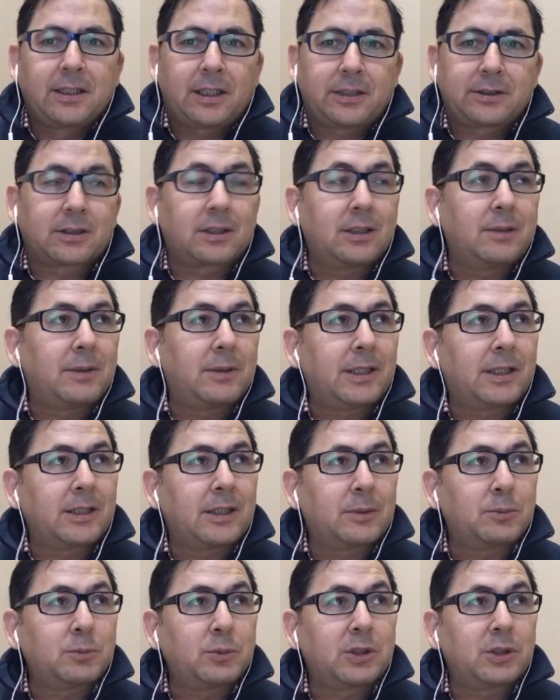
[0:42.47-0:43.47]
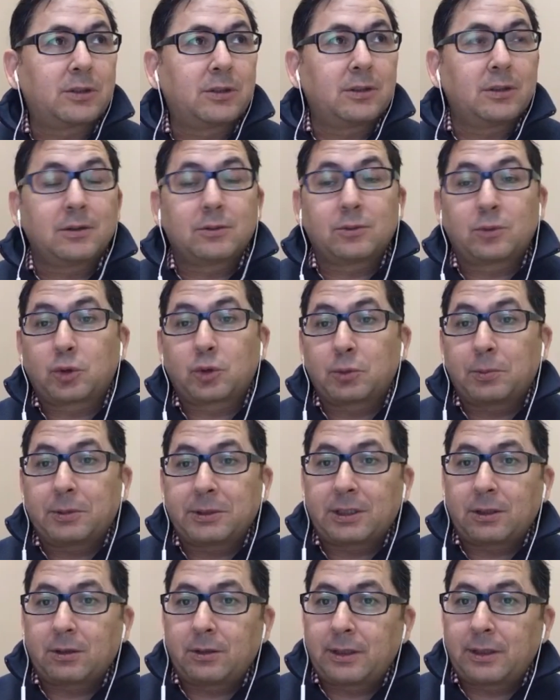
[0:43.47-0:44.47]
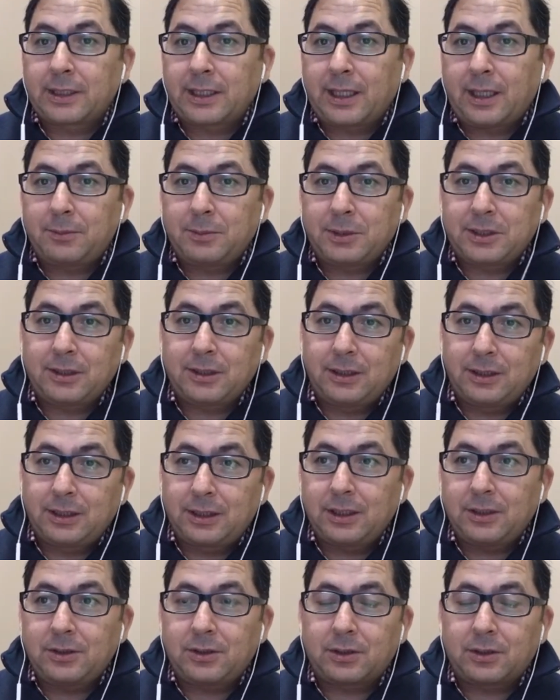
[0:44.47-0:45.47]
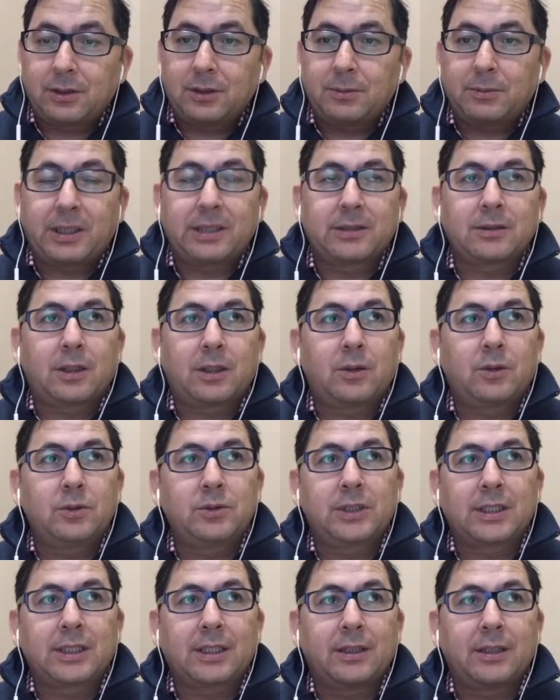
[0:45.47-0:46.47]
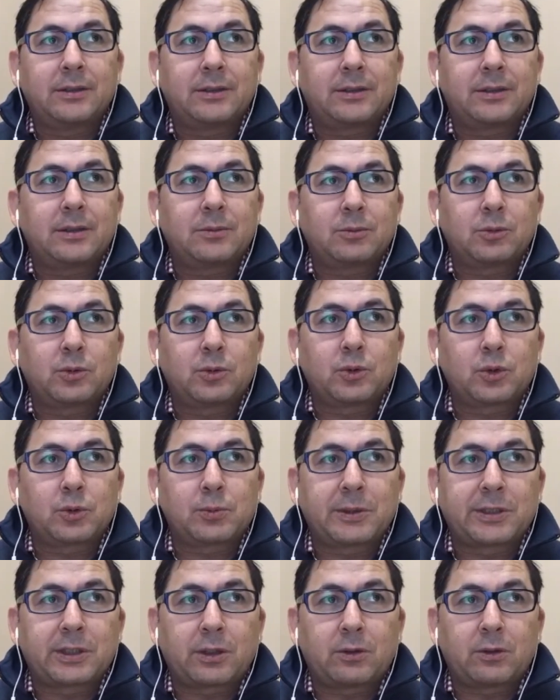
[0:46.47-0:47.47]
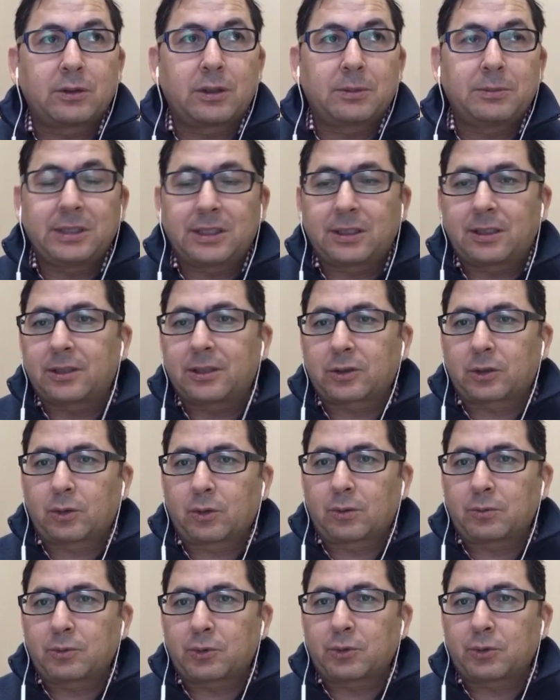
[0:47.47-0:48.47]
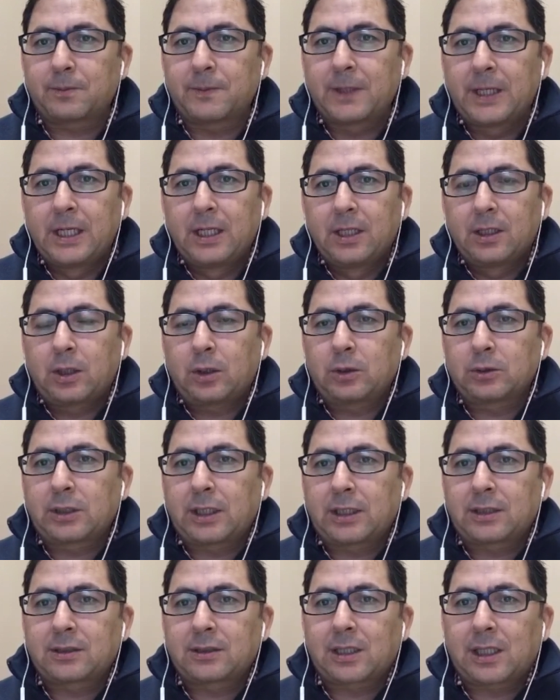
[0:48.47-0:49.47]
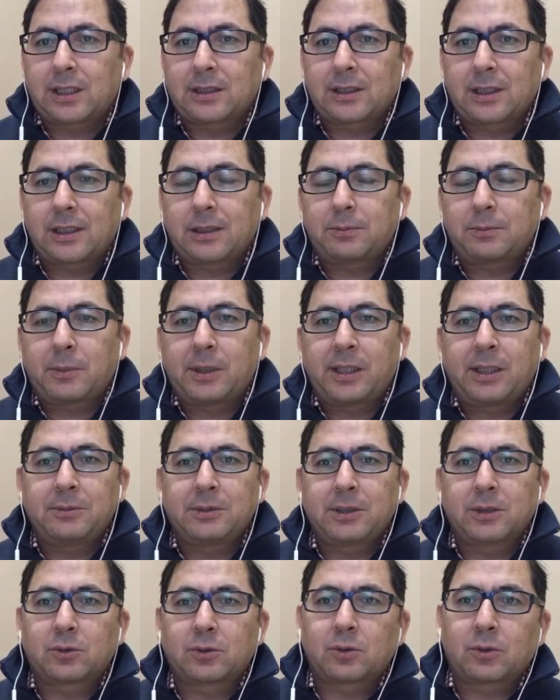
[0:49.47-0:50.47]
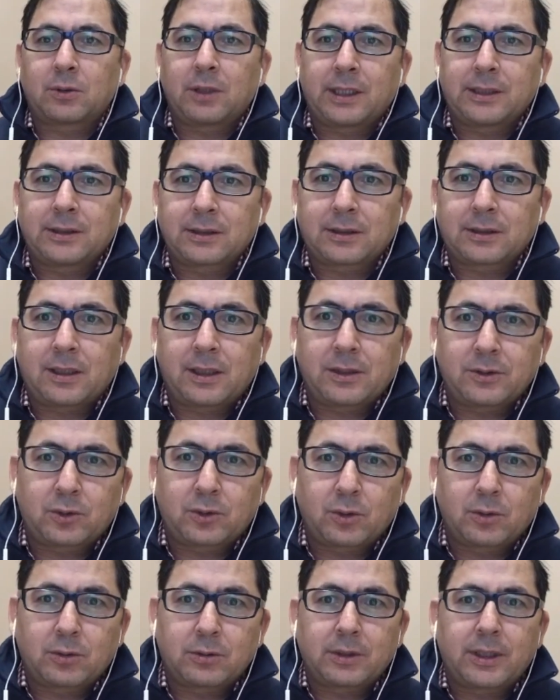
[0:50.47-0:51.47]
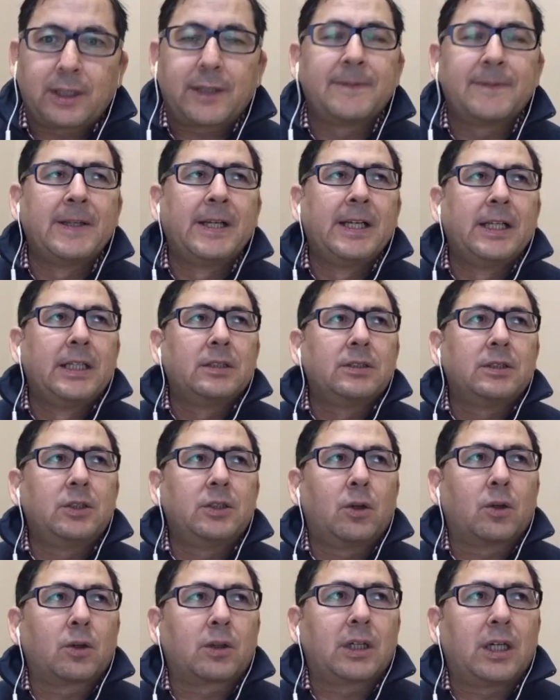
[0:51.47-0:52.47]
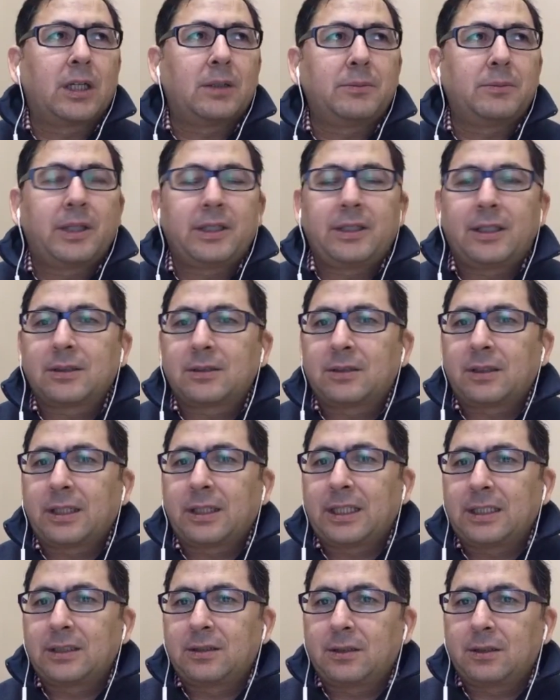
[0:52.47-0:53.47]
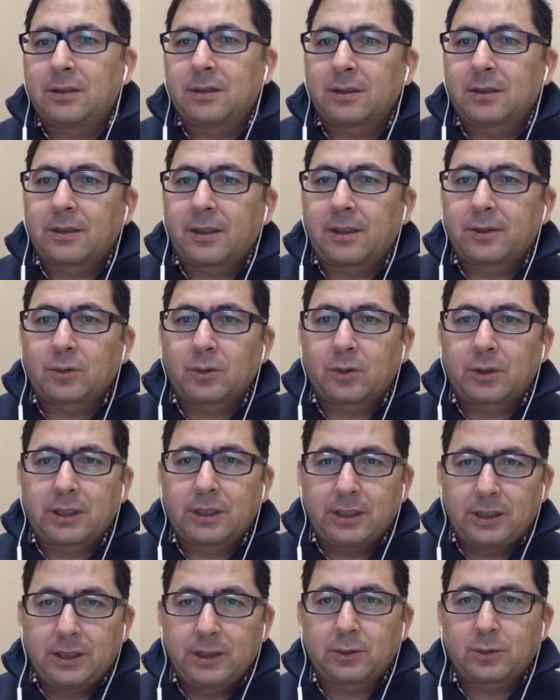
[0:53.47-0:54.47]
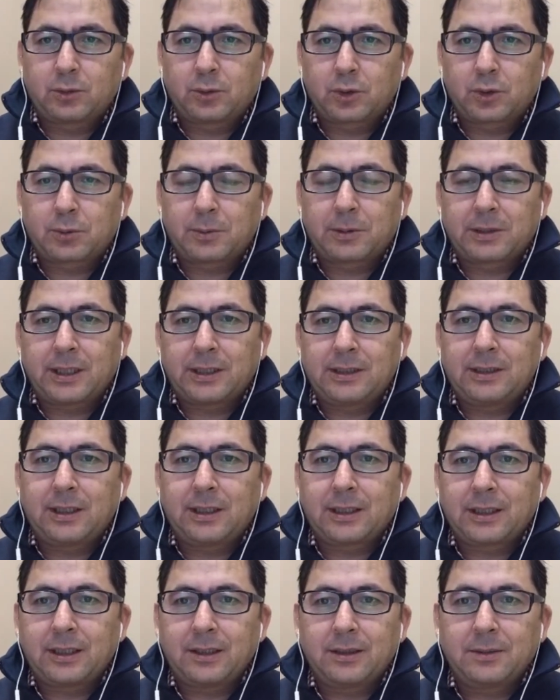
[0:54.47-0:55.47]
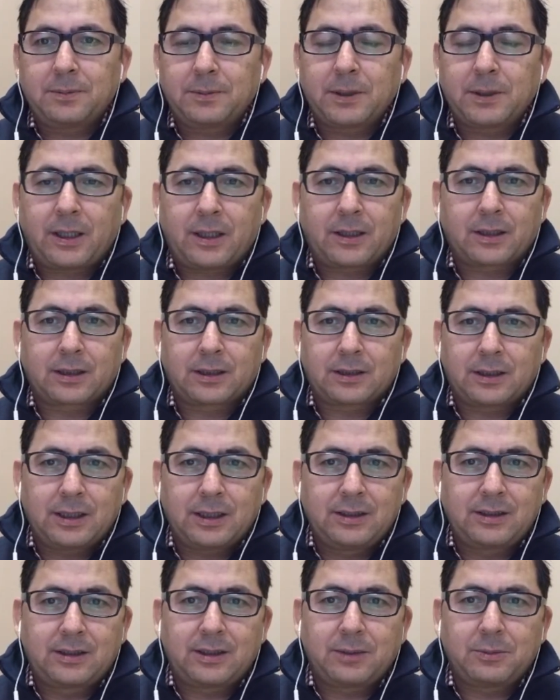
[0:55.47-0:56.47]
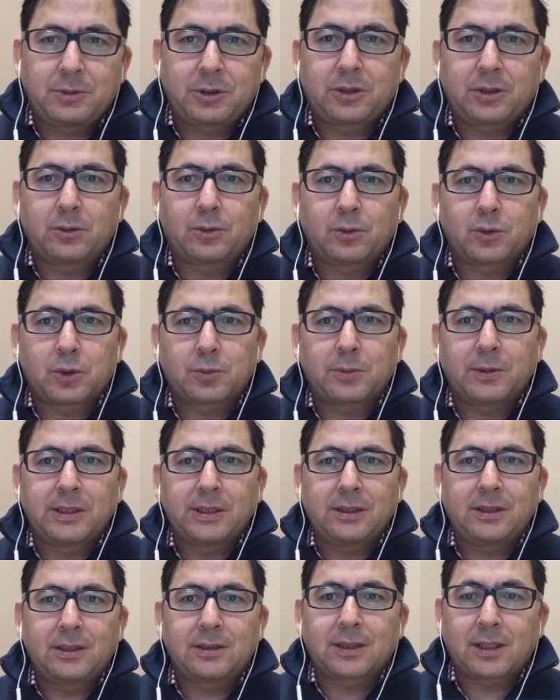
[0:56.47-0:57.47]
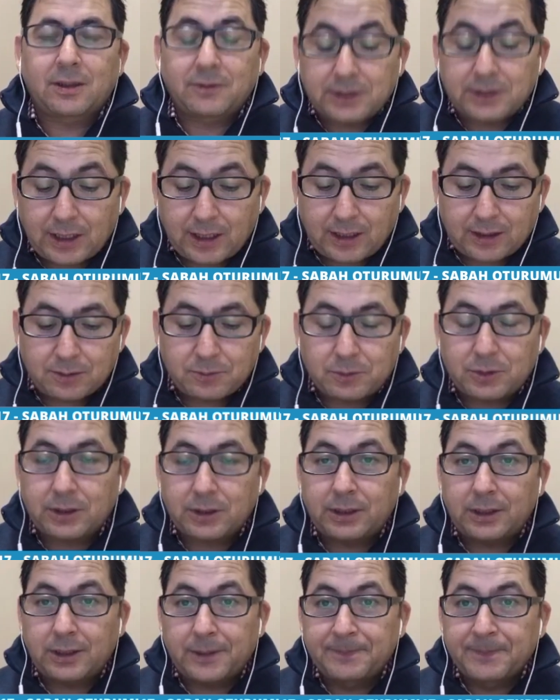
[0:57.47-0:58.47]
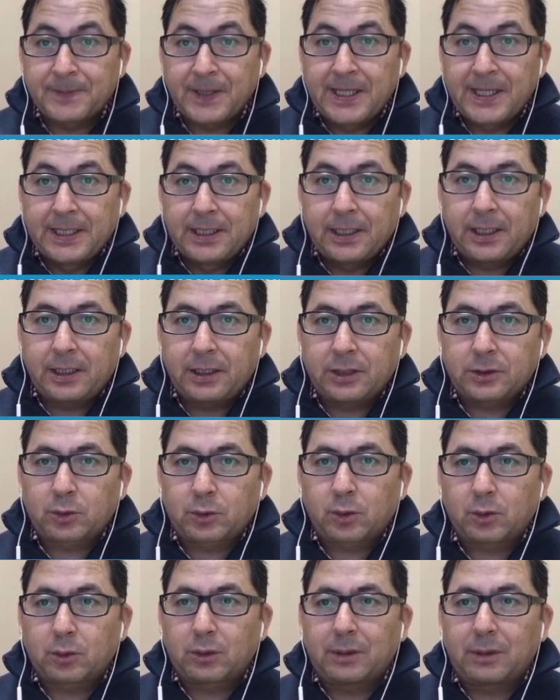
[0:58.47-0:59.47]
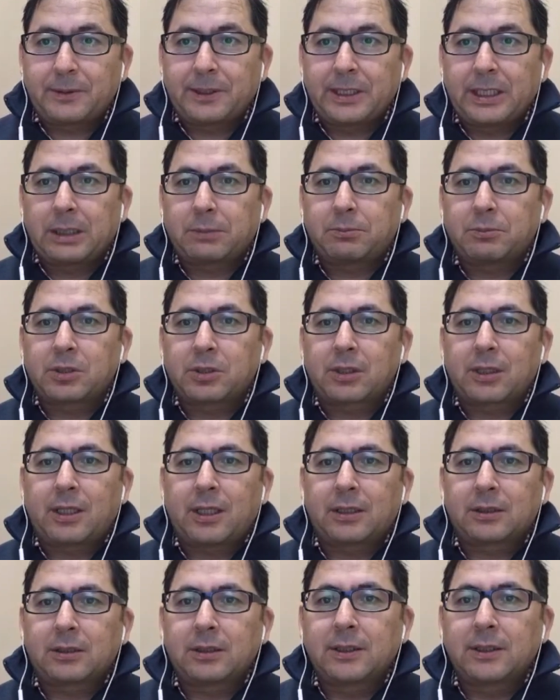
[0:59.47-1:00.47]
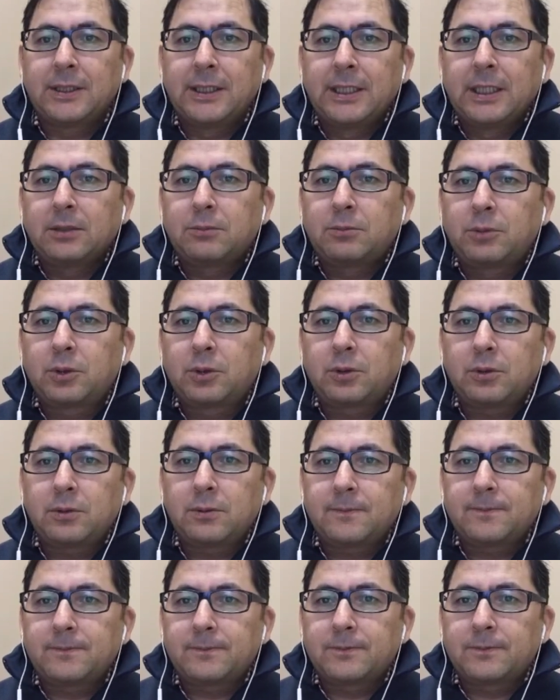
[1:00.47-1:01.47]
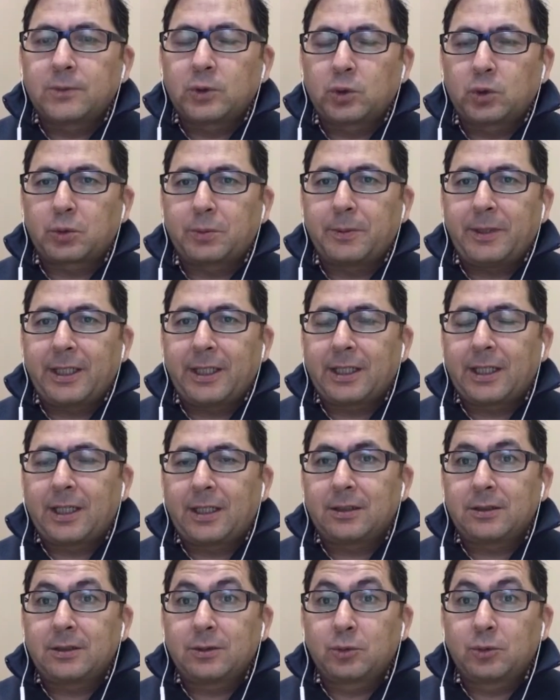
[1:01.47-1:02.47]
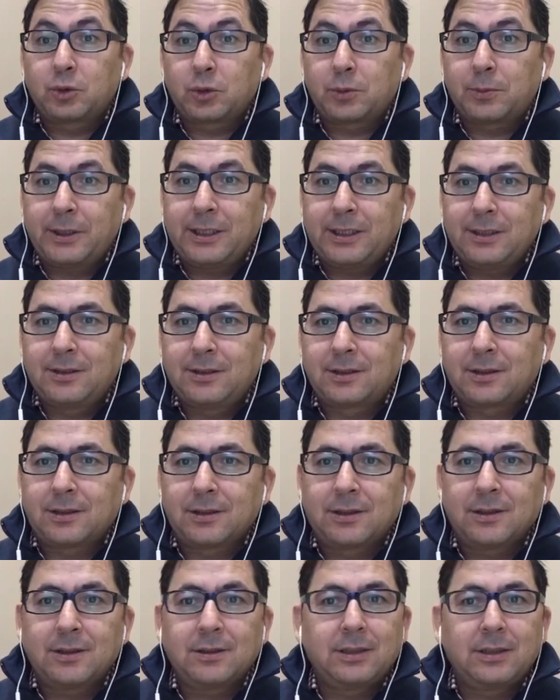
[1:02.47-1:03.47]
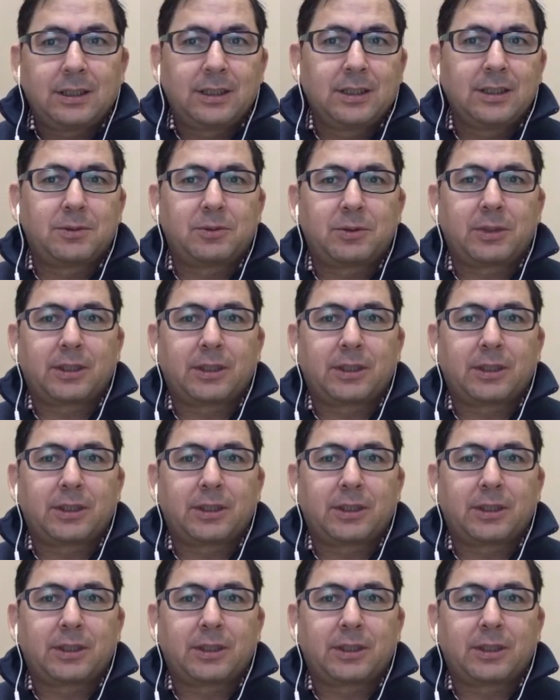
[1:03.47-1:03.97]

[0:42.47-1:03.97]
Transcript: açıklamalar yapmıştı. Duruşma salonuna gelmesi ilginçti. Ben daha önce kendisini bu duruşma salonunda bir kez görmüştüm. O da Rıza Zarap Miami'de tutuklandıktan sonra New York'a, Manhattan'a getirildikten sonraki ilk duruşmada yine gelip arkada izlemişti duruşmayı. Yine savcı yardımcıları e, sorgulamayı yapmışlardı. Bugün duruşmaya geldi, duruşmayı izledi ilginç bir